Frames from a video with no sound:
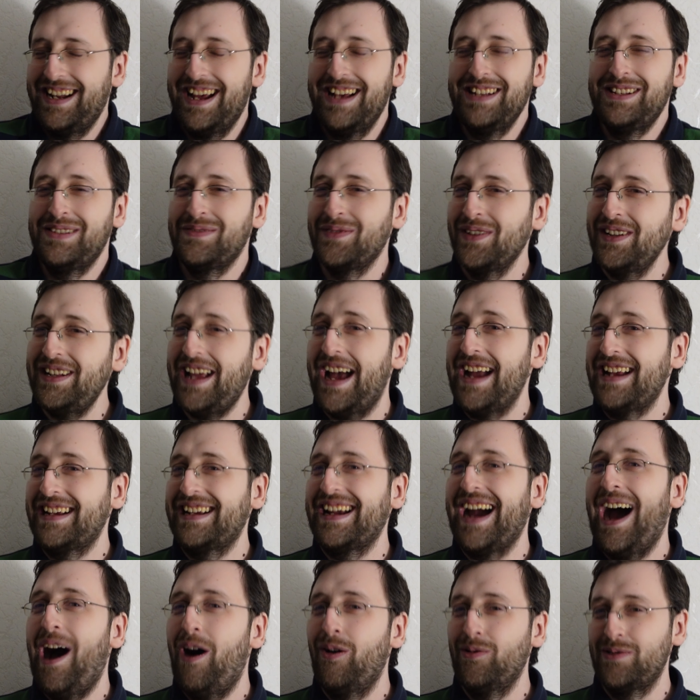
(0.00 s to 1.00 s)
Es wird ein
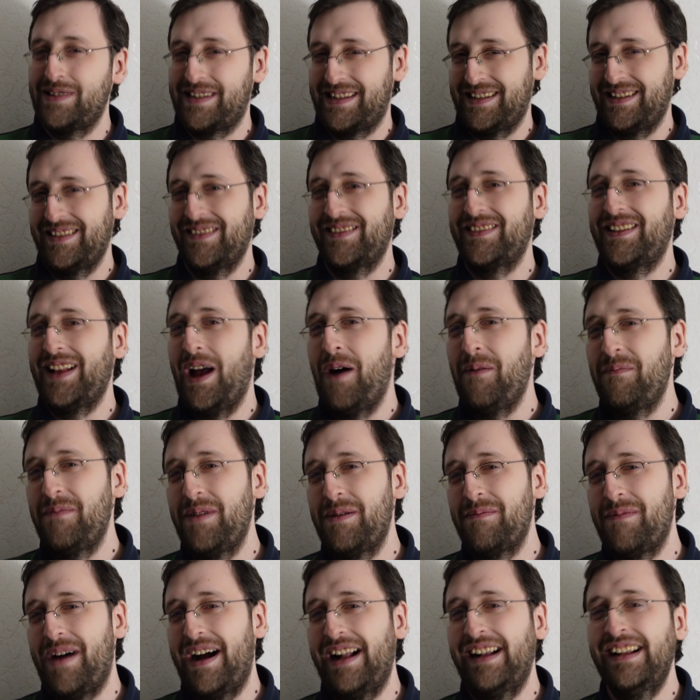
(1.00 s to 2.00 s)
Graus, glaub mir
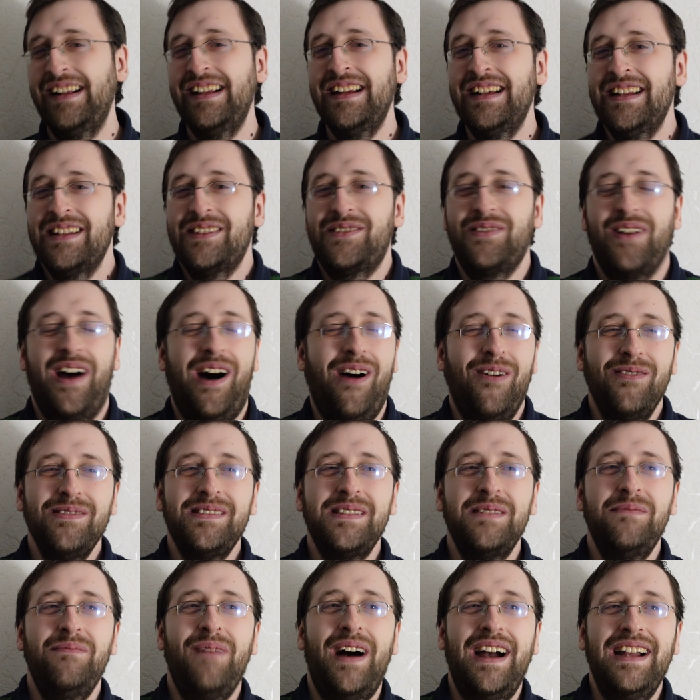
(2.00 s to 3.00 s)
mal. Zu
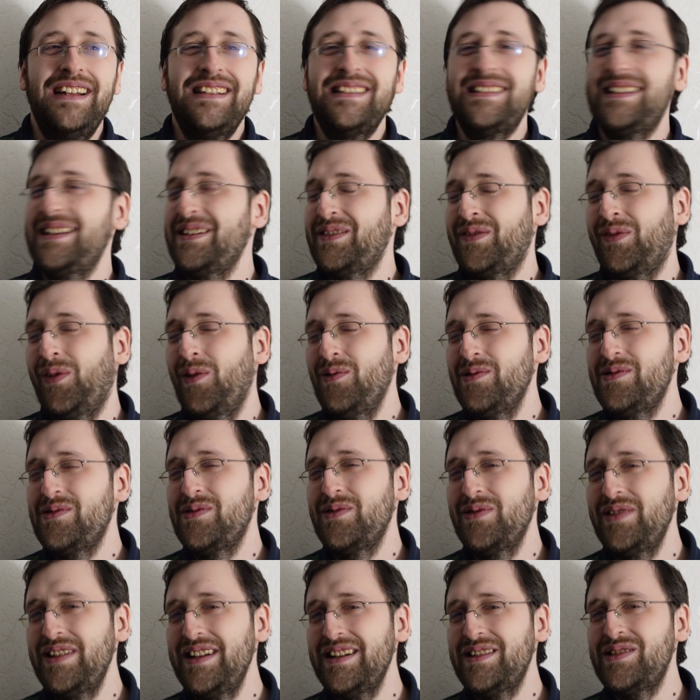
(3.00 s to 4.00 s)
Hause Mainz, es
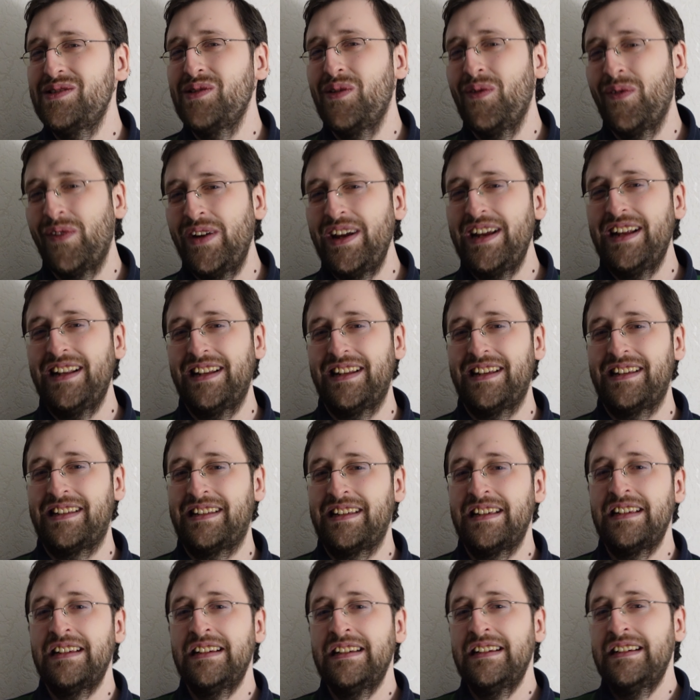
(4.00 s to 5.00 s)
funktioniert so
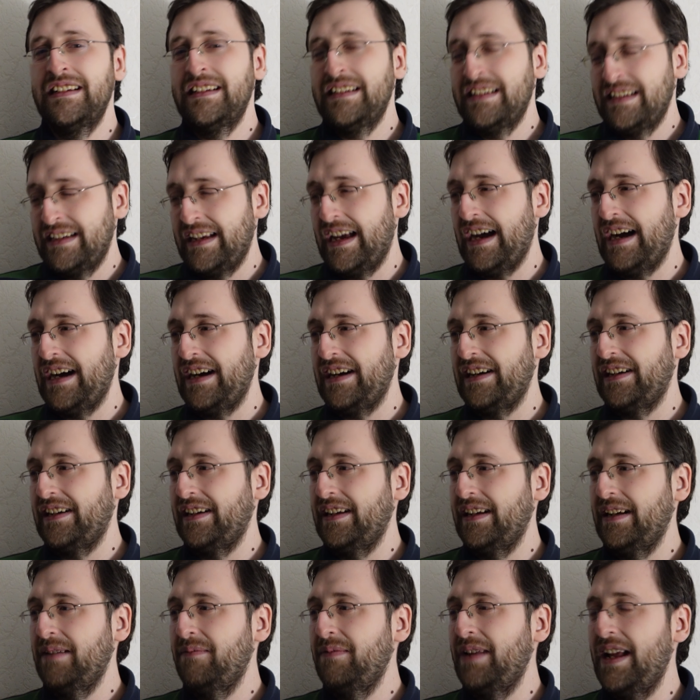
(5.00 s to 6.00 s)
wenig. Ja,
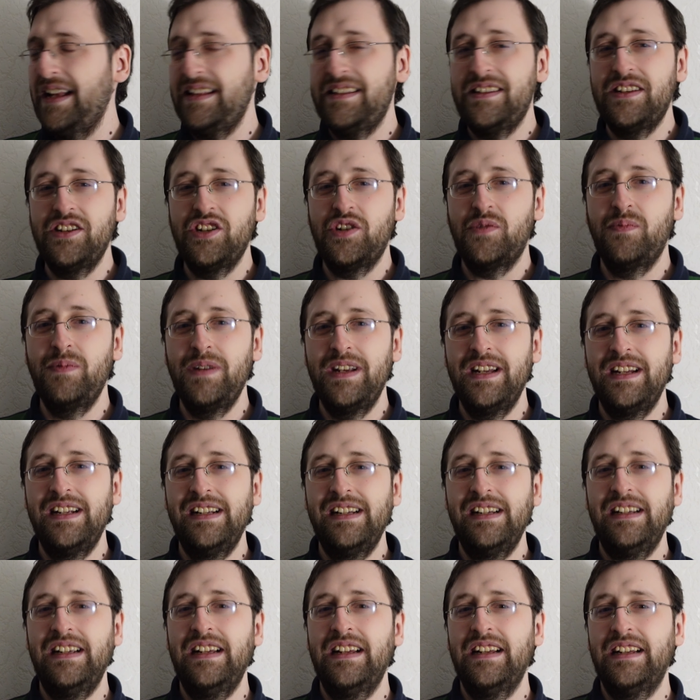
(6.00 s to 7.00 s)
im letzten Spiel
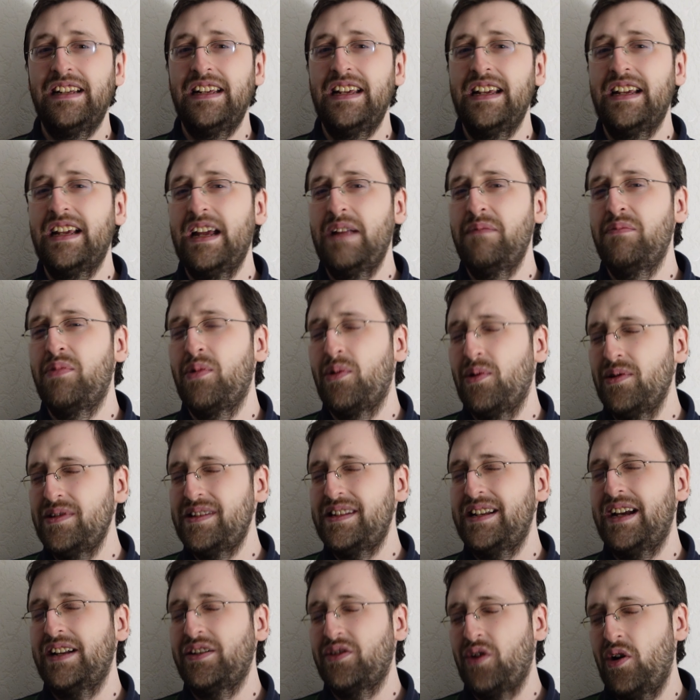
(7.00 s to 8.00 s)
äh, gegen
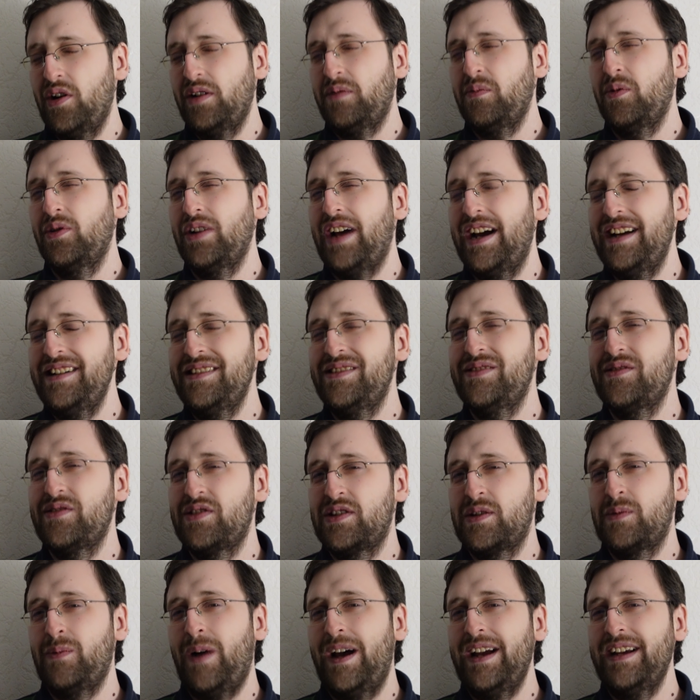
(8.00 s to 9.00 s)
Borussia Dortmund 1 zu
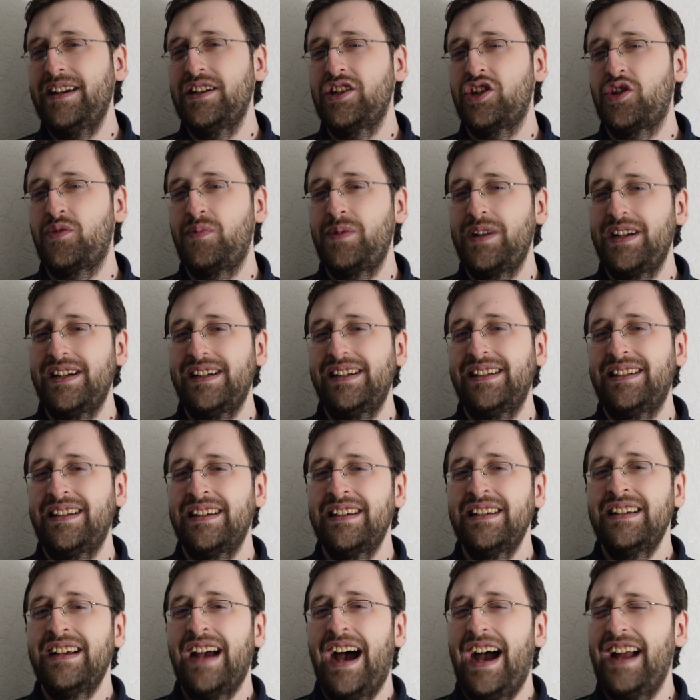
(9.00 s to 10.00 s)
2 gespielt.
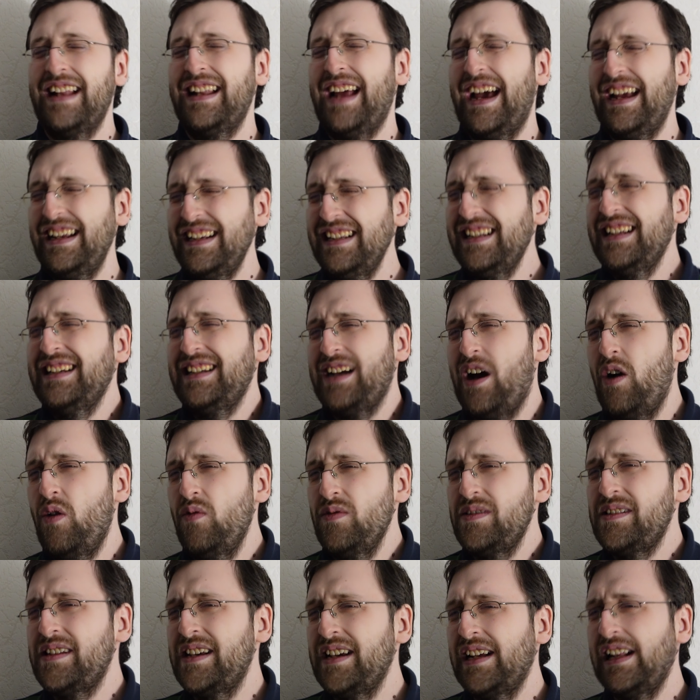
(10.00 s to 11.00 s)
Ein eigentlich
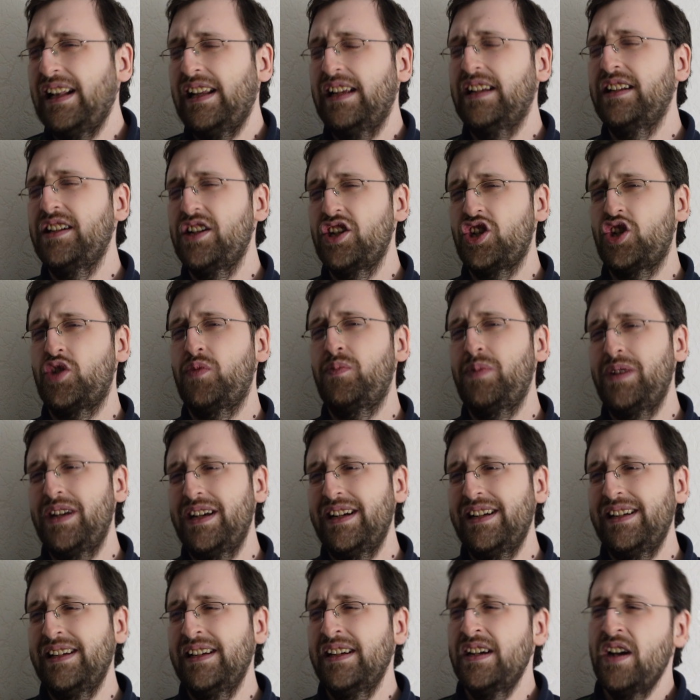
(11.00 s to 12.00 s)
ausgeglichenes
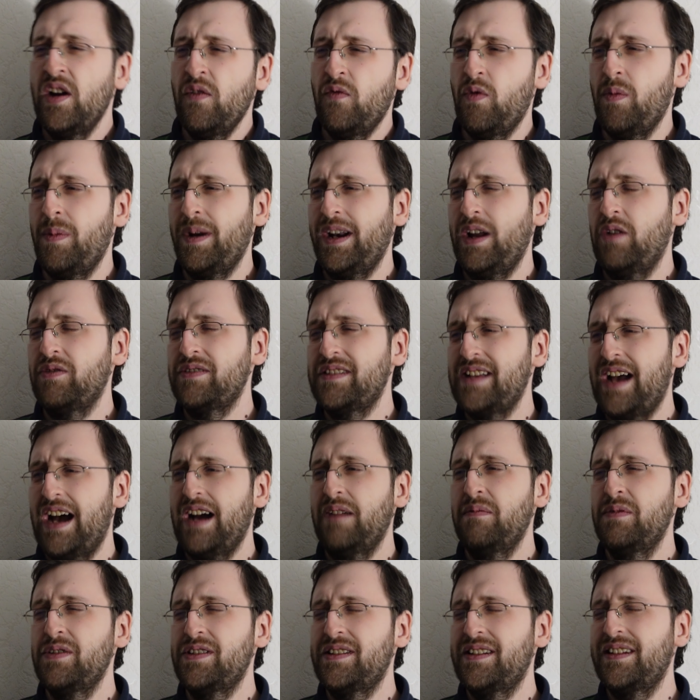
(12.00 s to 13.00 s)
Spiel, wo man auch
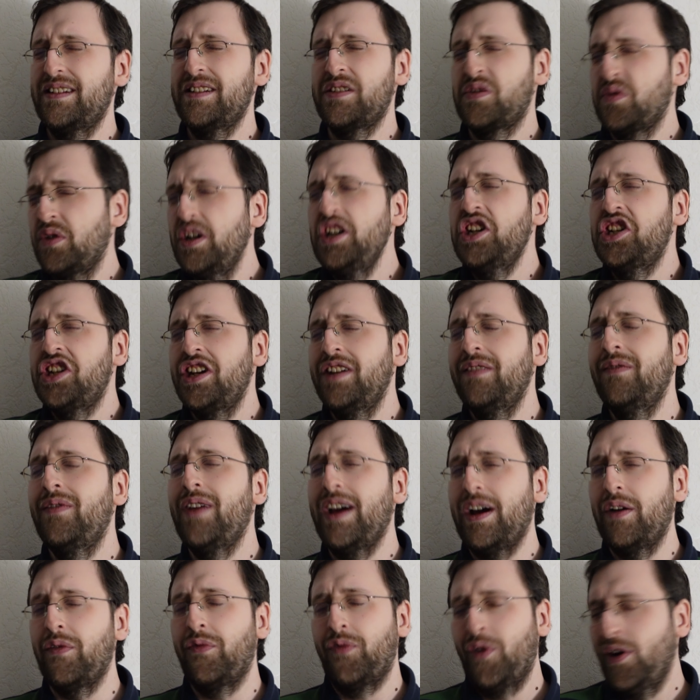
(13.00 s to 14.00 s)
sagen müsste, das Unentschieden
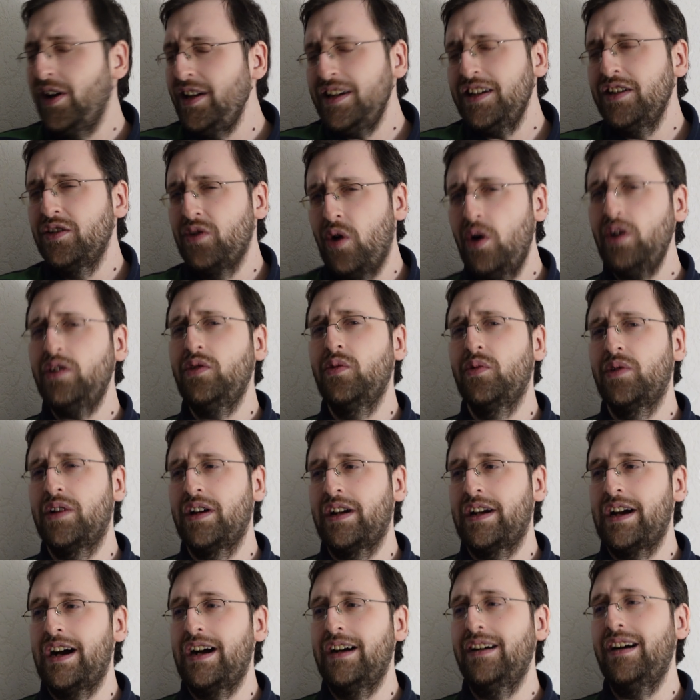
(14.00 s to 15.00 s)
wäre völlig in Ordnung
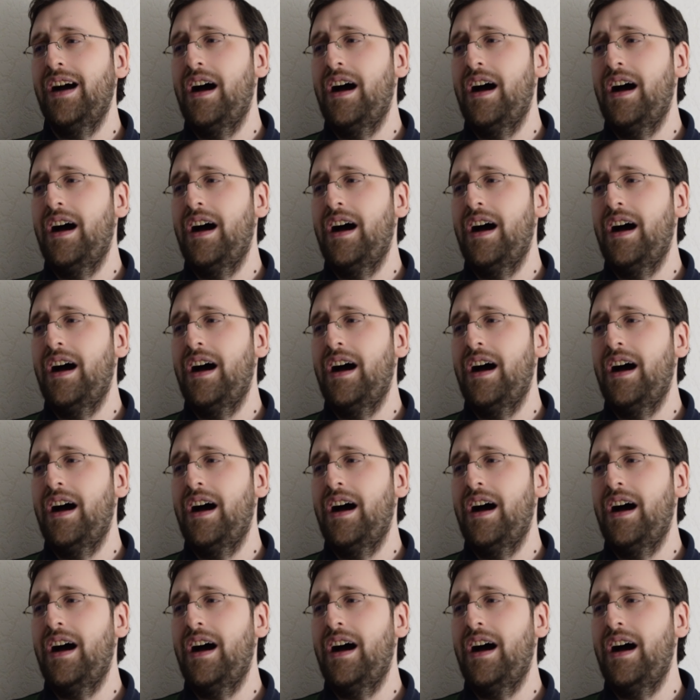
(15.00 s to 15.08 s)
gegangen.